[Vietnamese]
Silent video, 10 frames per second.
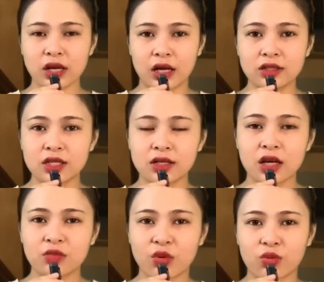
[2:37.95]
ở trên
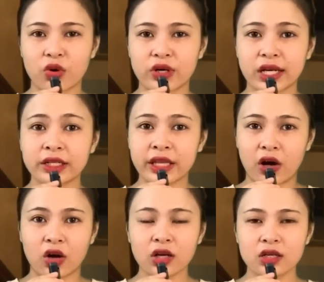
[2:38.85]
lưng một con rắn
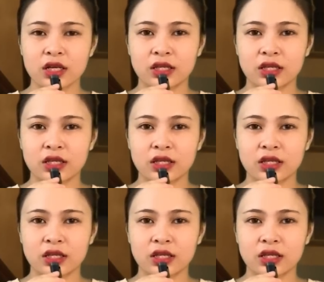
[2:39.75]
nhỏ.